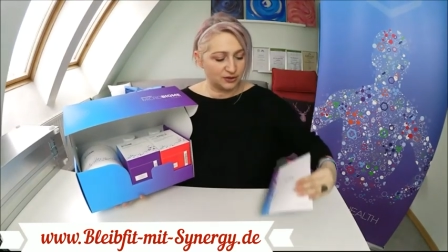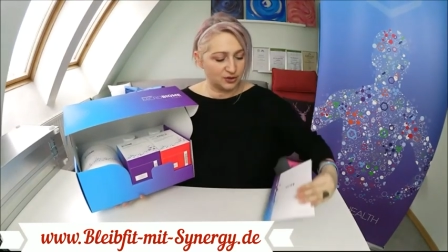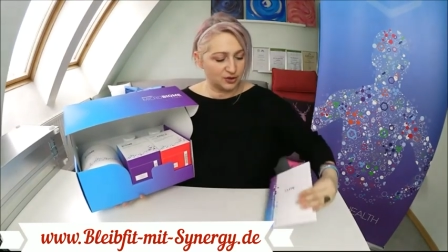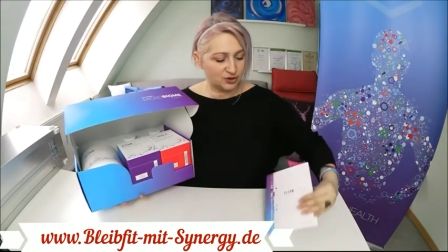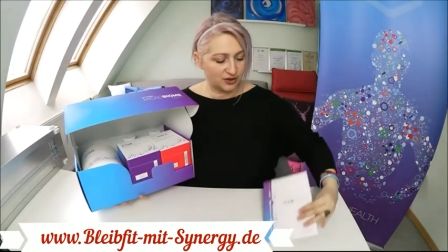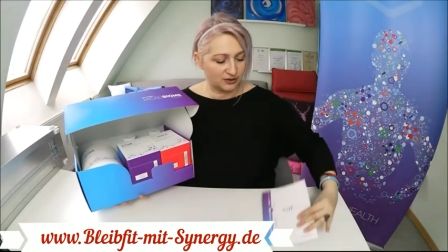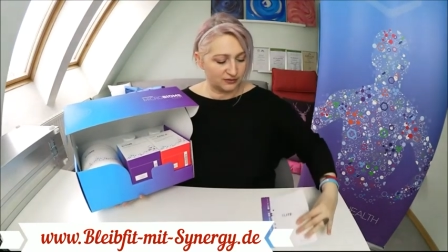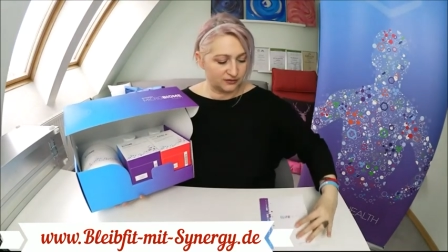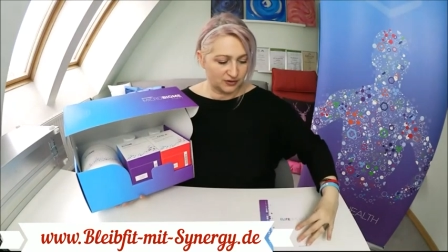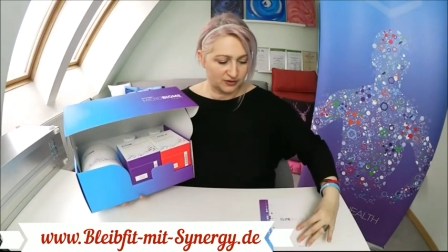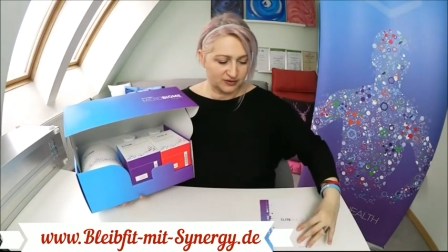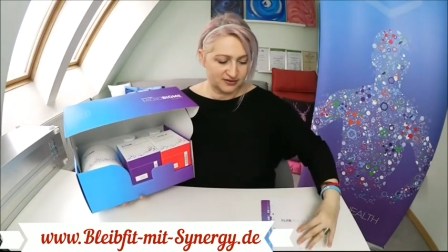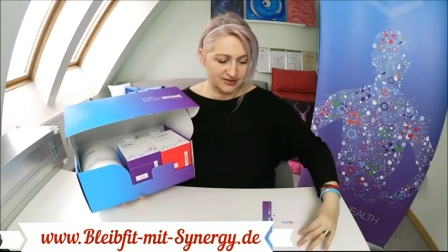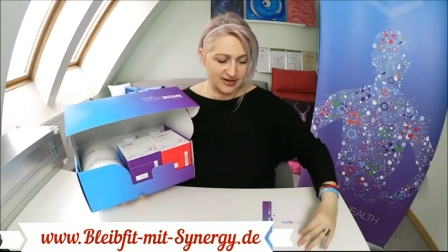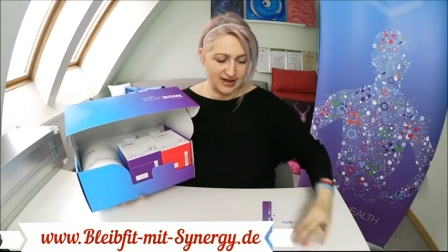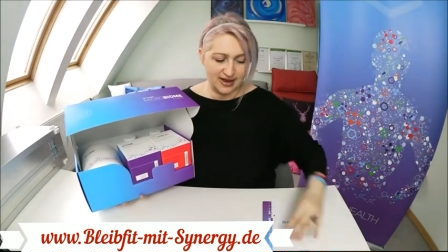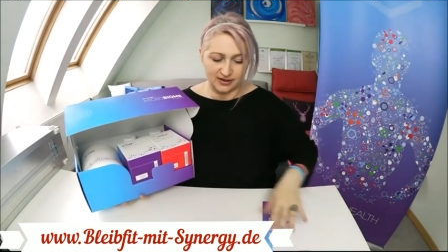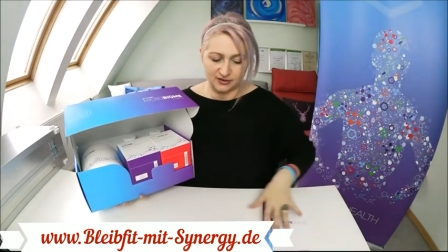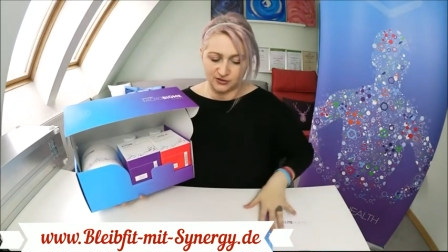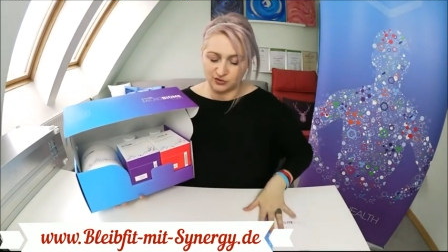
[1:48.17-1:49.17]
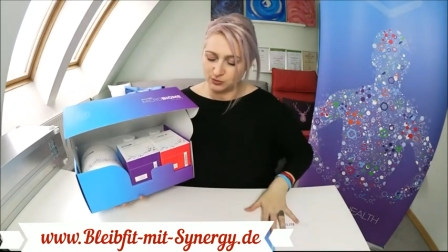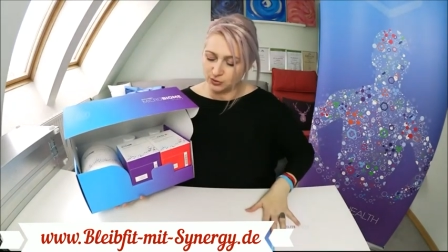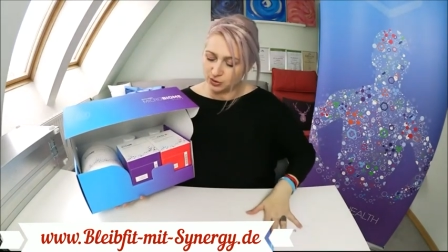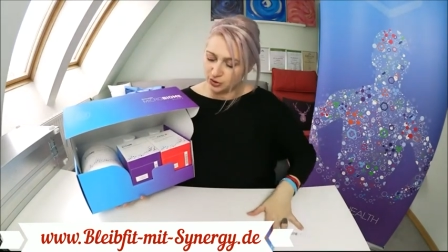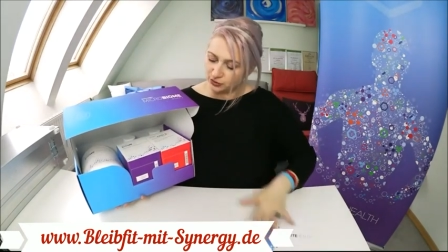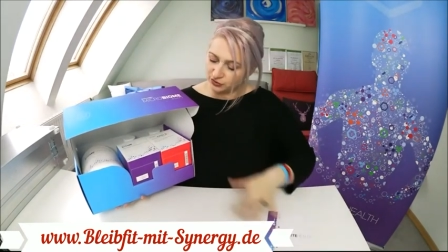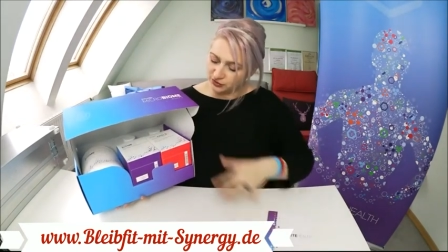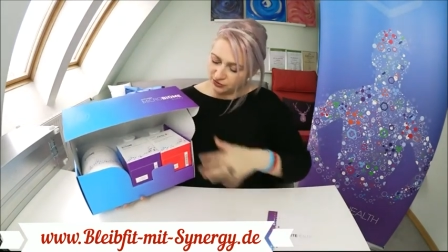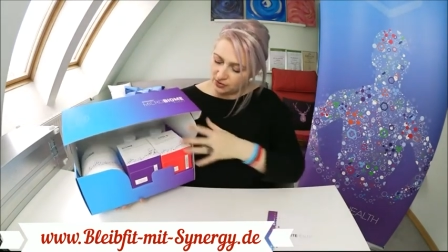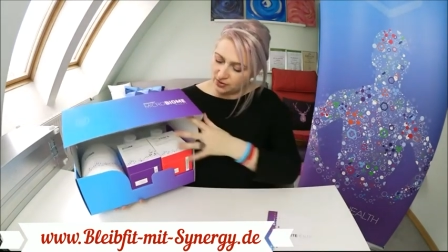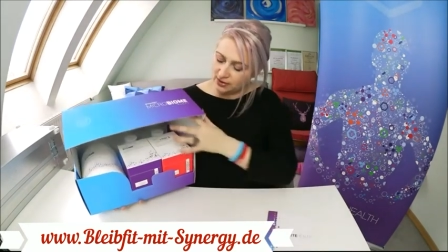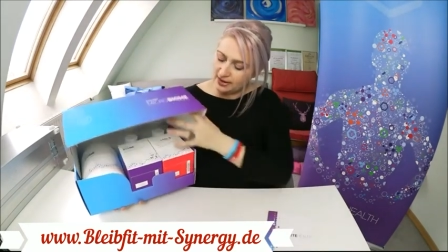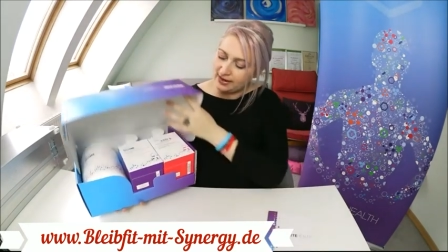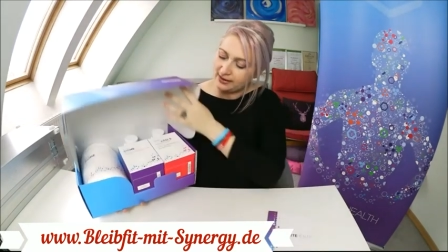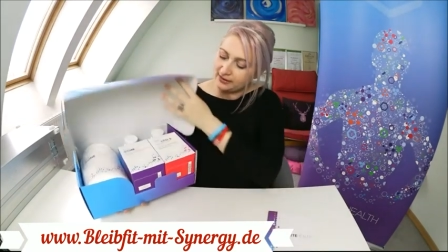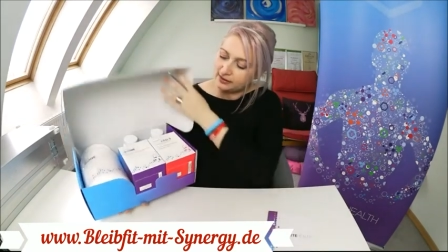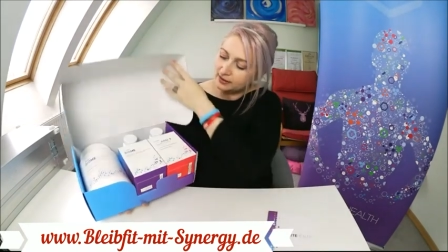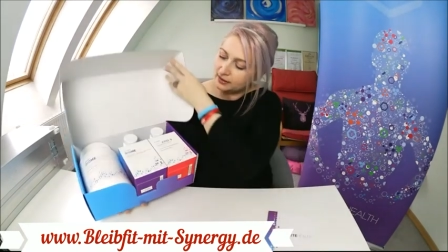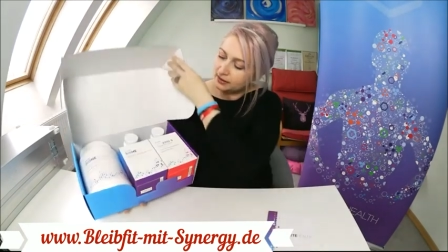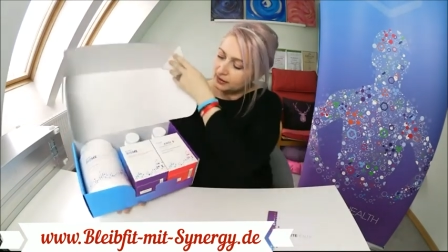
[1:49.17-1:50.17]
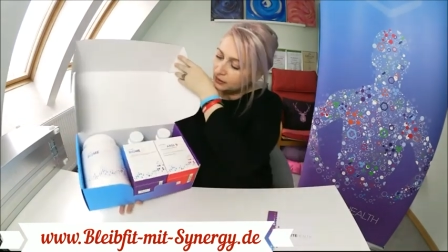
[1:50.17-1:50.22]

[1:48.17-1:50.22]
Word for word: Die schauen wir uns nachher zum Schluss noch an.